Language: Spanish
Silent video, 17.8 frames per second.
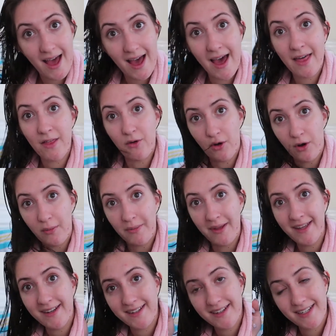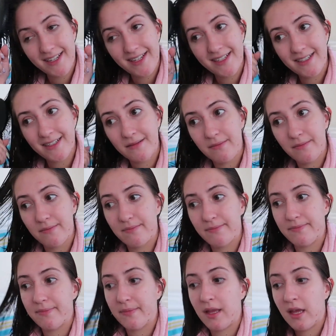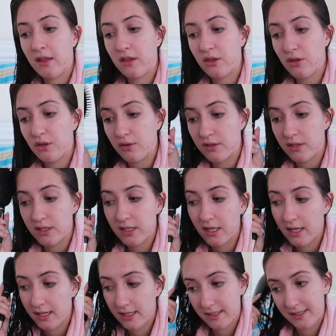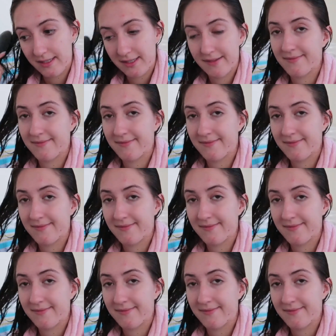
a dormir entonces,